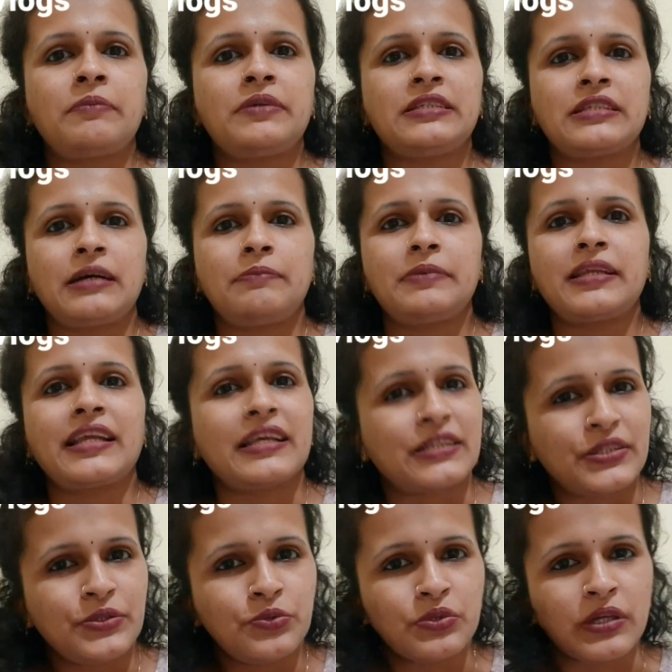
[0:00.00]
मैं यहाँ पे जहाँ पे
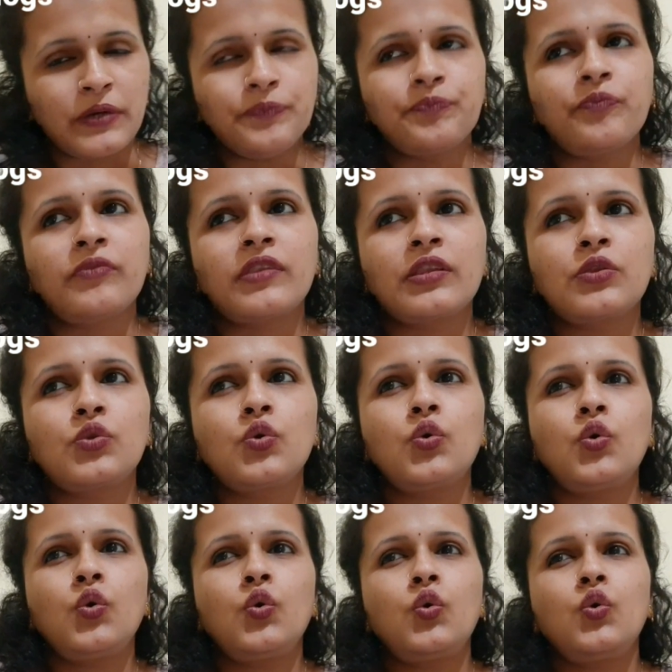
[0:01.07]
रहती हूँ ना
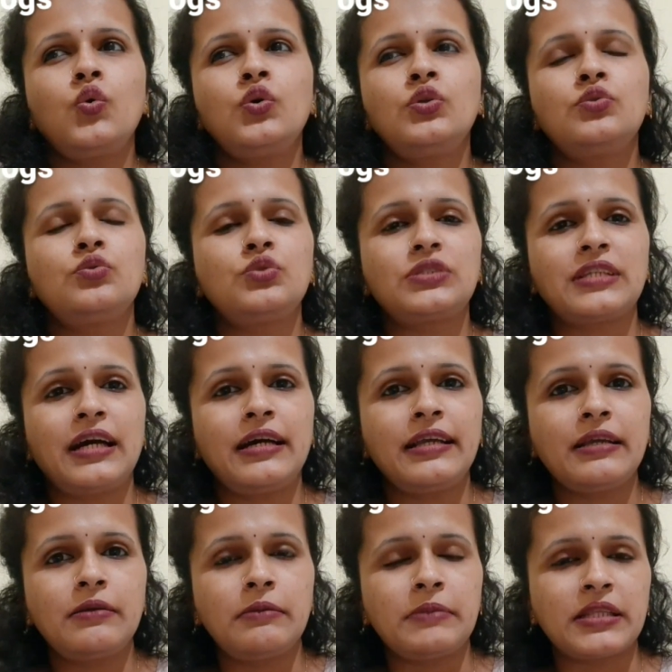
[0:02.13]
तो दूसरा
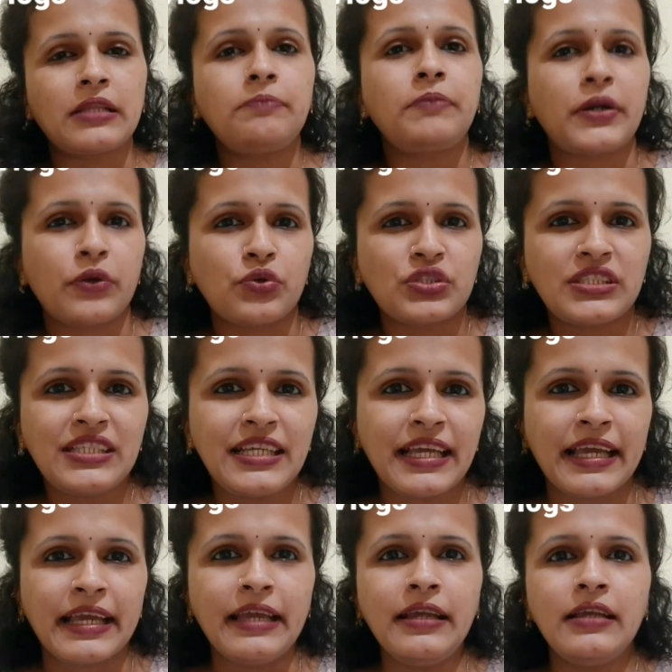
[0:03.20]
एक मतलब
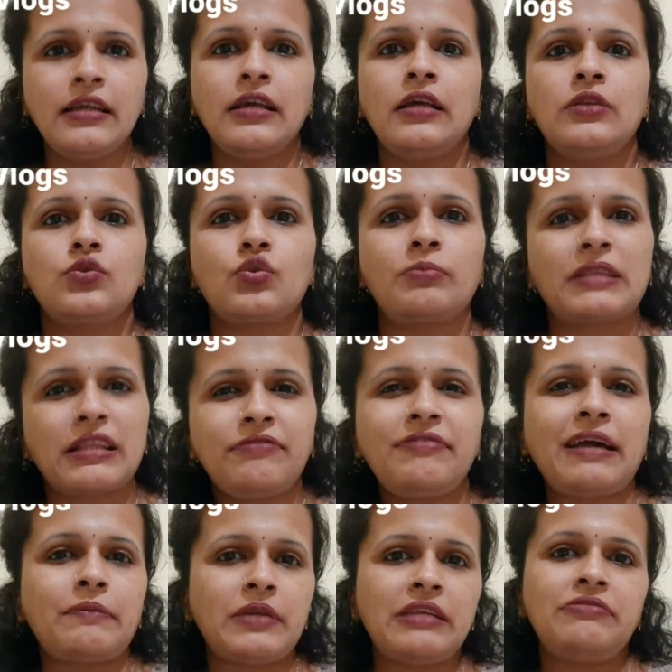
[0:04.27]
पड़ोसी है तो मतलब
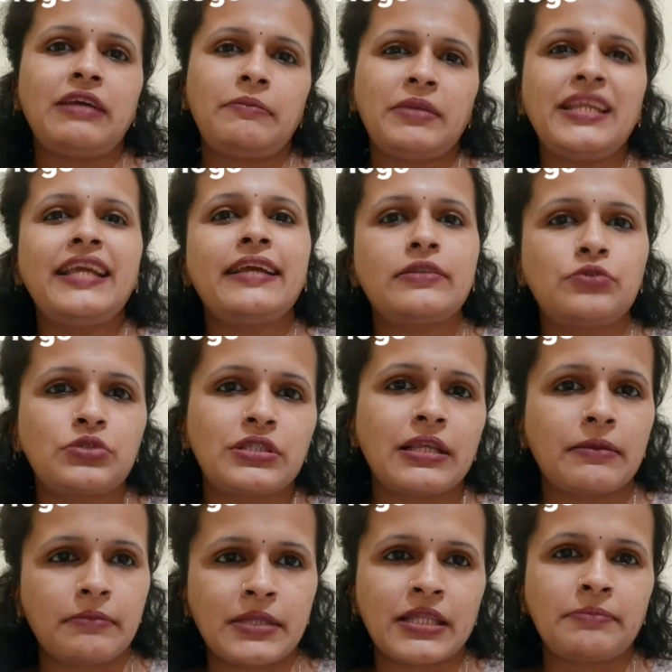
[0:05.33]
फैमिली फैमिली एक
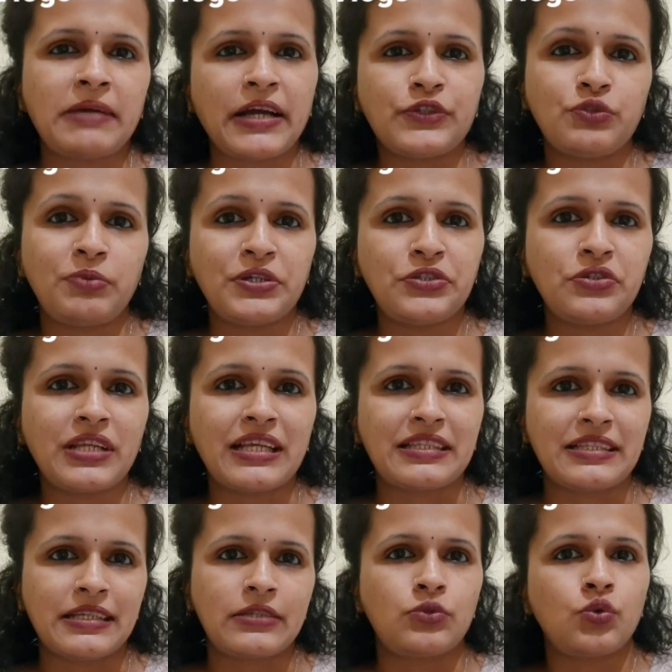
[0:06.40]
दूसरे मतलब आजू बाजू
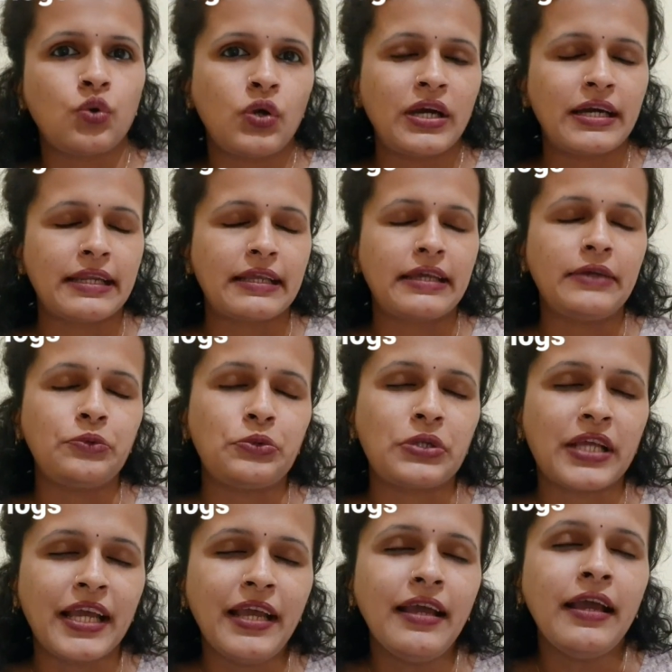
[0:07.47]
रहते हैं दो घर हैं
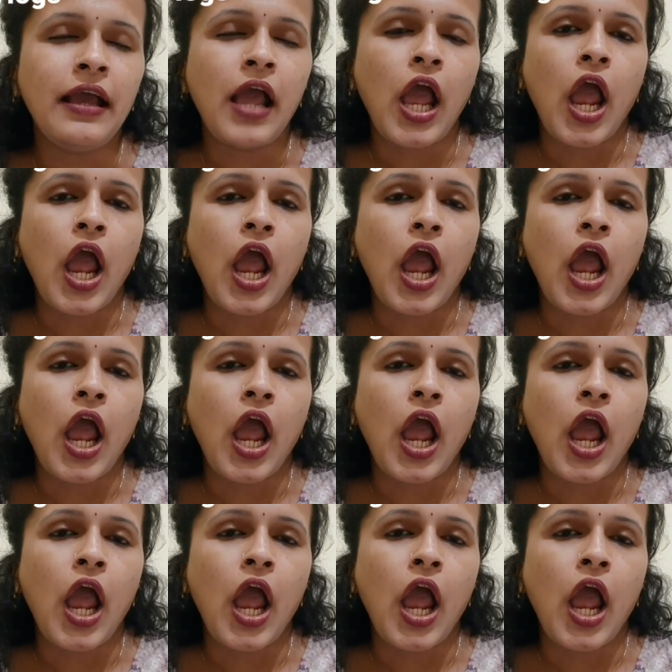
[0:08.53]
उनके